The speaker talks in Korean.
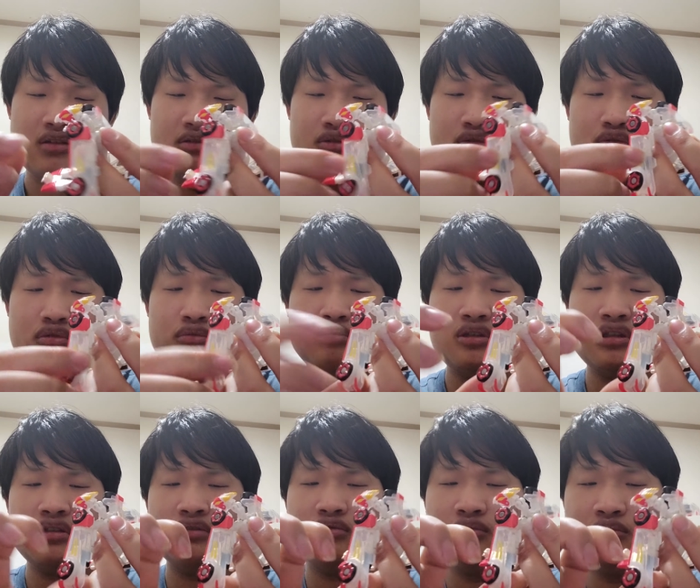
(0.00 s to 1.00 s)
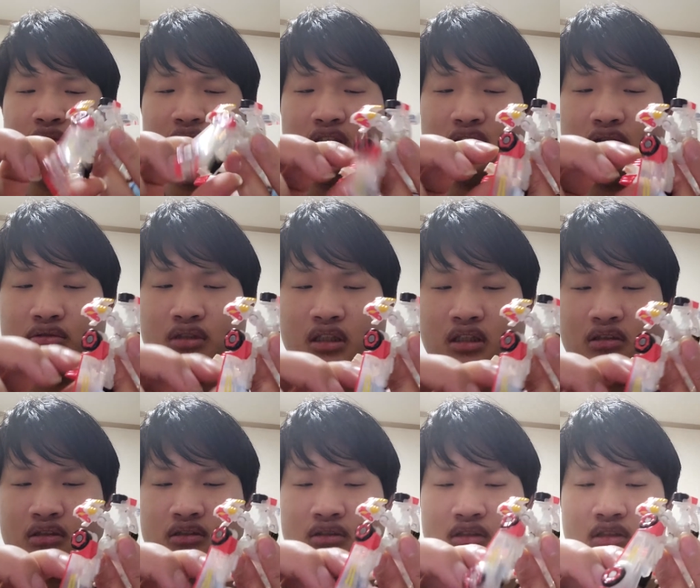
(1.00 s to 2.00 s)
조금씩은 움직일 수가
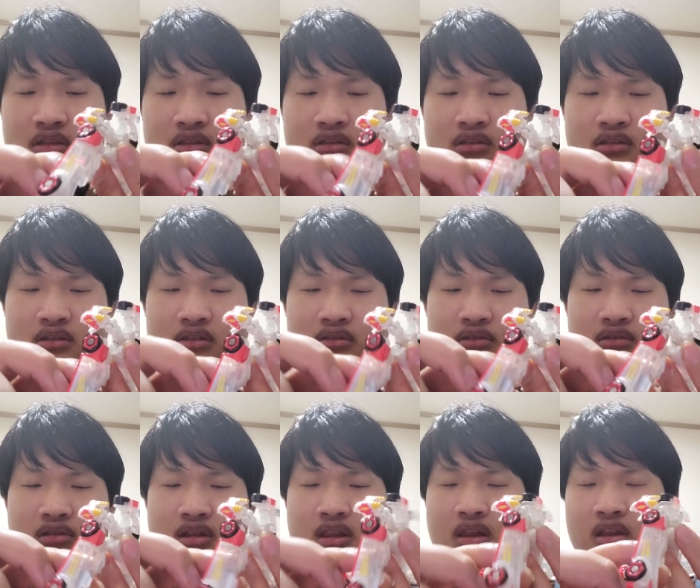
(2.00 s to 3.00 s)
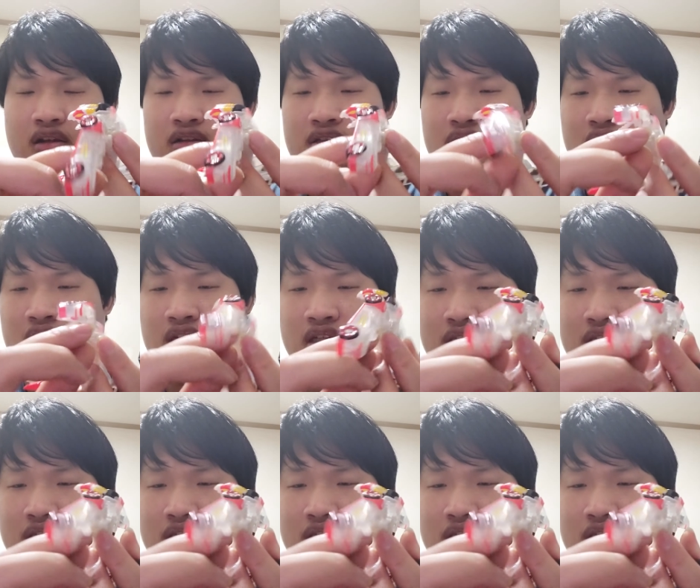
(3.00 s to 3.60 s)
있거든요 네